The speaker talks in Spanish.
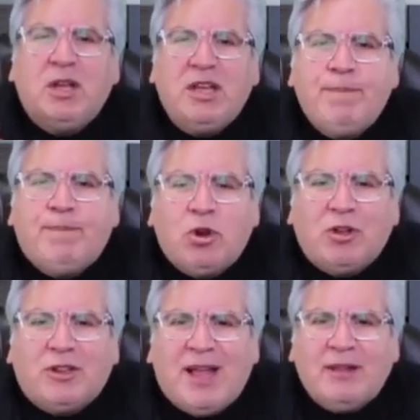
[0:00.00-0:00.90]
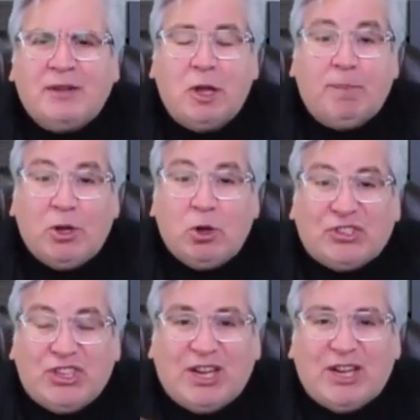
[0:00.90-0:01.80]
importante pero
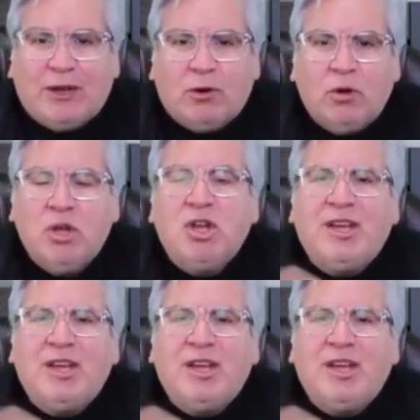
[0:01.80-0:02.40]
cíclico,